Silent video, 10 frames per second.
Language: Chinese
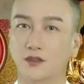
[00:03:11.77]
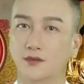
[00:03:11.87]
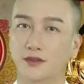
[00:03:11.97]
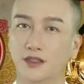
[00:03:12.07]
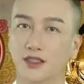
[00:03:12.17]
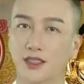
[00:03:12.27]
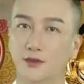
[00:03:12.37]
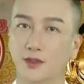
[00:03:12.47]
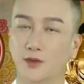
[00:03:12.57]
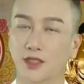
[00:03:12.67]
佛的这一
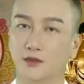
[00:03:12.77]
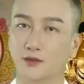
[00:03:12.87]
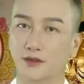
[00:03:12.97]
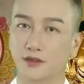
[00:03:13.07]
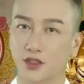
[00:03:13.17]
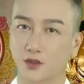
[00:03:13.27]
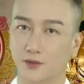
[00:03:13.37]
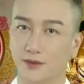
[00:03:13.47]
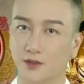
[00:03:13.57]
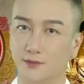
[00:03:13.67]
段话中呢，我
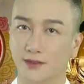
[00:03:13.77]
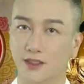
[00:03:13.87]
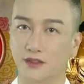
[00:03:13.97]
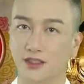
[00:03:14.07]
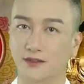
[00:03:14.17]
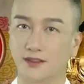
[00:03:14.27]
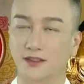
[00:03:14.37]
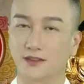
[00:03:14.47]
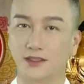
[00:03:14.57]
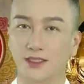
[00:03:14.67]
们有必要澄
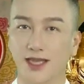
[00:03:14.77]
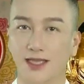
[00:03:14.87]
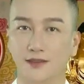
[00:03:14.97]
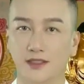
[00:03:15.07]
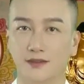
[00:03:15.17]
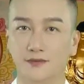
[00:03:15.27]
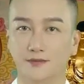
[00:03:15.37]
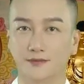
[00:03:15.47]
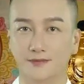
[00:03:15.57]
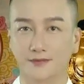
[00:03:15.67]
清几个概念。
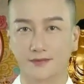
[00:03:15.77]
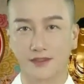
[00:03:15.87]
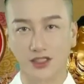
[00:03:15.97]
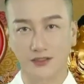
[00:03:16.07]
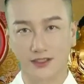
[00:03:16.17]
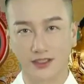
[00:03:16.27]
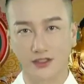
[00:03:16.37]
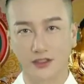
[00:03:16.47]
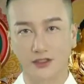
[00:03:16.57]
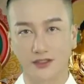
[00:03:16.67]
第一
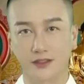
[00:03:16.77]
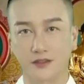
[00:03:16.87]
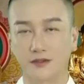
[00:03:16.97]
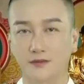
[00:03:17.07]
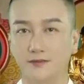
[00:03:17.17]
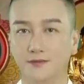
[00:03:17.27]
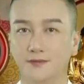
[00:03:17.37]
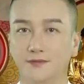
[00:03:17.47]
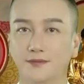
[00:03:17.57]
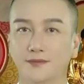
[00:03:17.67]
个是色，
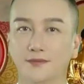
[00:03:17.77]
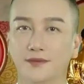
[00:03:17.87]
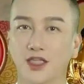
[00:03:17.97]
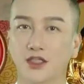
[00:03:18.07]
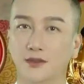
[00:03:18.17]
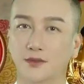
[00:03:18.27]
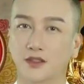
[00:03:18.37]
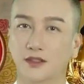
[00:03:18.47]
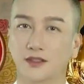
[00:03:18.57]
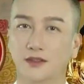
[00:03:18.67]
什么
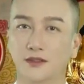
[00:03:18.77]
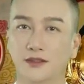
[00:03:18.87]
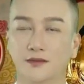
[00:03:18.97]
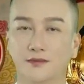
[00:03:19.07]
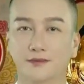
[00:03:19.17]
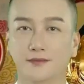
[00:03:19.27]
是色呢？